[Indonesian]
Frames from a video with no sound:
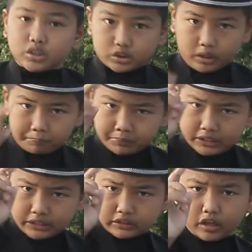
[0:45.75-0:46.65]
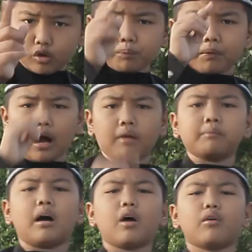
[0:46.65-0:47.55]
Tetapi kita lupa
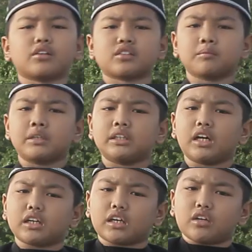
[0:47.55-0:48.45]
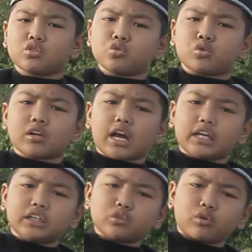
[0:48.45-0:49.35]
bahwa sebenarnya surga
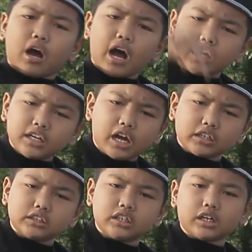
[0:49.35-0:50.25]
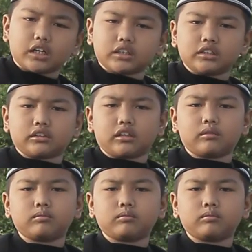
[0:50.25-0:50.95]
itu ada di dekat kita.